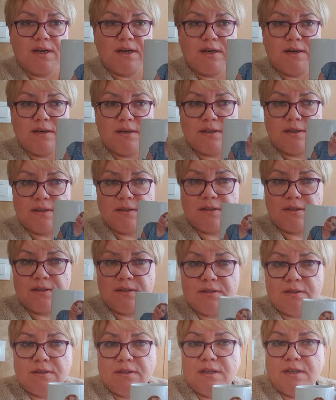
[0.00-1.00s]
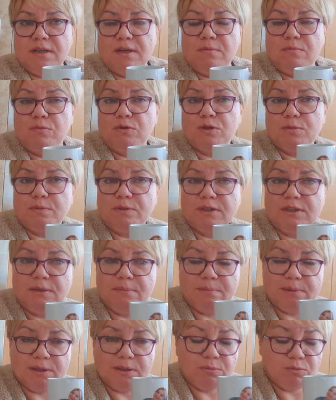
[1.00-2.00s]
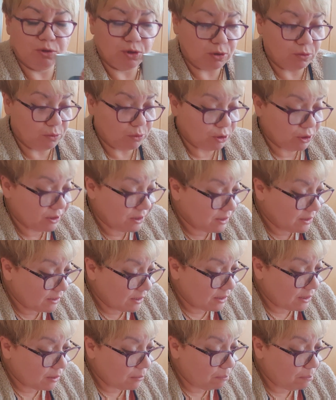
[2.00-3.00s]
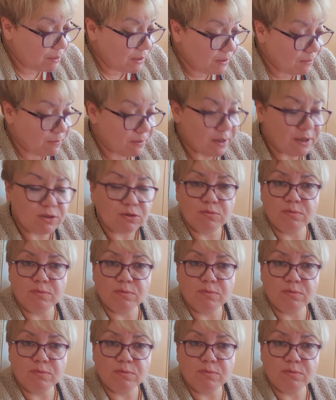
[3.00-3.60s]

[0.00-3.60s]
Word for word: А, может быть, ты потому что вот это первый раз.